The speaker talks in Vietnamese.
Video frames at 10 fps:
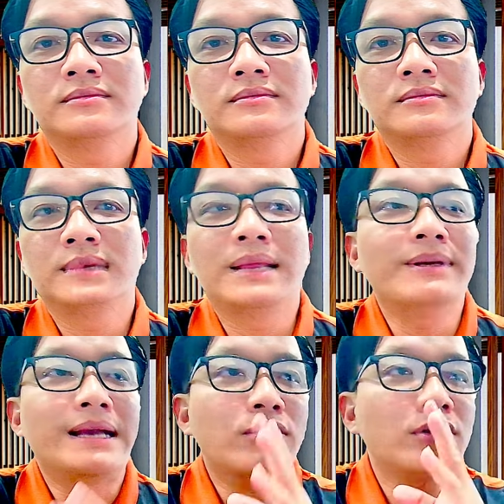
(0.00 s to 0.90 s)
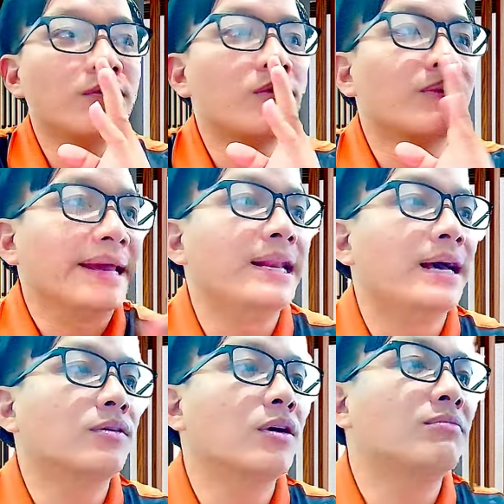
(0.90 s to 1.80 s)
mà thanh cao có nói một nghìn
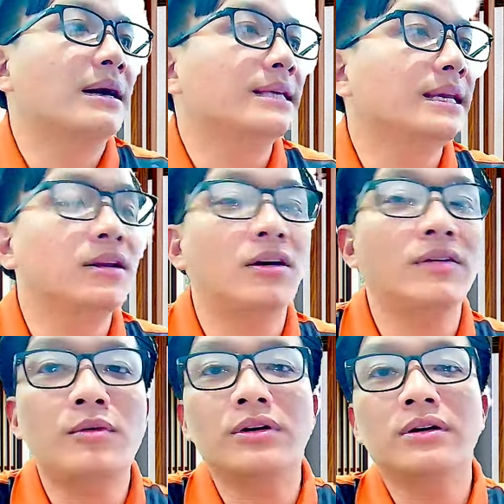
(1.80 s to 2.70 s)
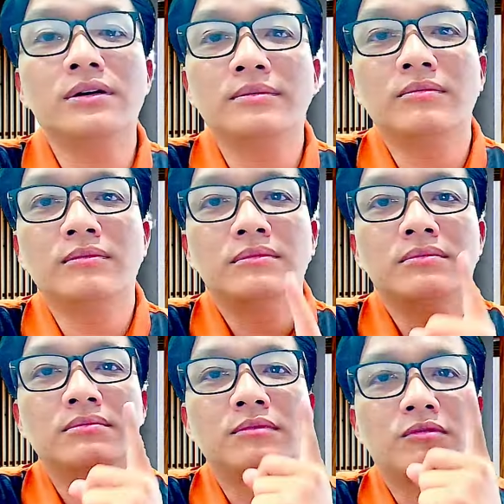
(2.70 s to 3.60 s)
lần cũng không bằng chỉ nói với mọi người
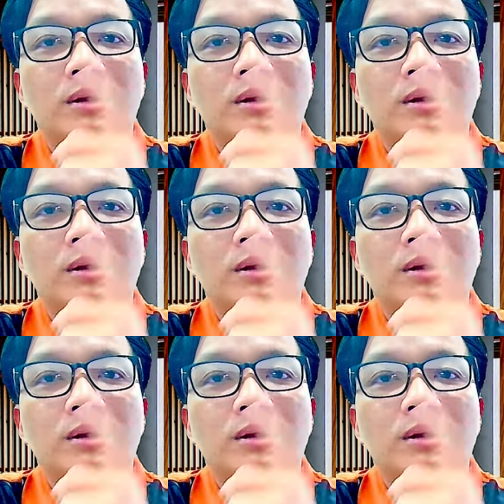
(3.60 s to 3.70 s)
một lần